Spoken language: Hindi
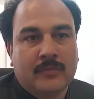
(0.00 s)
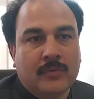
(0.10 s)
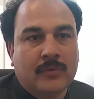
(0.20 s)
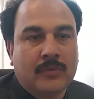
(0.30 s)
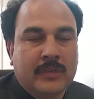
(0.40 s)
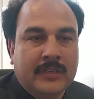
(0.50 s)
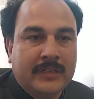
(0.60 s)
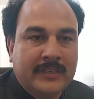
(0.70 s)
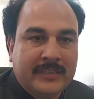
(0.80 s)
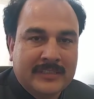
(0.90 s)

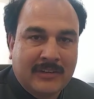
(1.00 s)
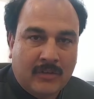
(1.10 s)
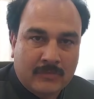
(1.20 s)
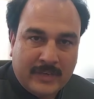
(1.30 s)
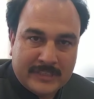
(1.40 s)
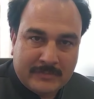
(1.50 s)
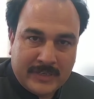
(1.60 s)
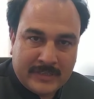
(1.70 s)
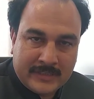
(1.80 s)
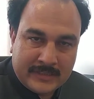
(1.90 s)
वो ये इस लॉन्ग मार्च
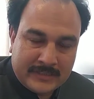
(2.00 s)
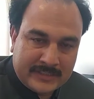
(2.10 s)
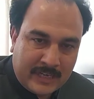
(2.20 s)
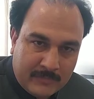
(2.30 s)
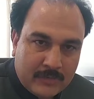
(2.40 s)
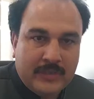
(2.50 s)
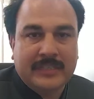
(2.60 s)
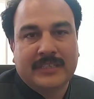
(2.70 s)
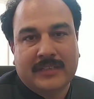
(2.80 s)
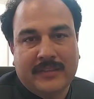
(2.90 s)
में शामिल
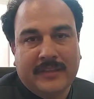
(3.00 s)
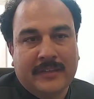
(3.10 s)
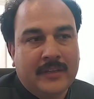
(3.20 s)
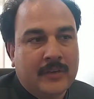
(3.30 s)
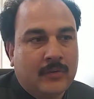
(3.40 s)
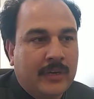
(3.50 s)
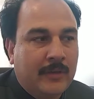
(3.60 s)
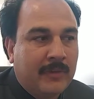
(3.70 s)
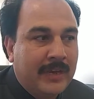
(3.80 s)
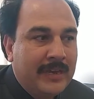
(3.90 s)
होना चाहते हैं और
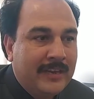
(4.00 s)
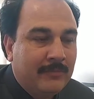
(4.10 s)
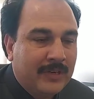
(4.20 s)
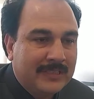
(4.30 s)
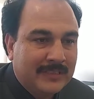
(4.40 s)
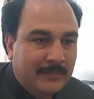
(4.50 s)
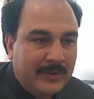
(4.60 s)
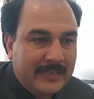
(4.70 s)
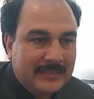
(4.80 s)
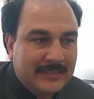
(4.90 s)
हमारे लिए बड़ा
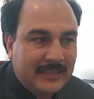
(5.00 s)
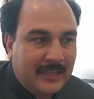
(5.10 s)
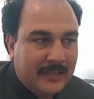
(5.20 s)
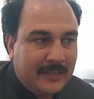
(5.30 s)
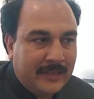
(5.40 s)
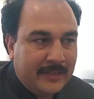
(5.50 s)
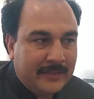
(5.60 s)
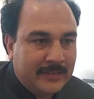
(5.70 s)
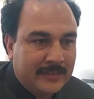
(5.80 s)
सरप्राइजिंग था कि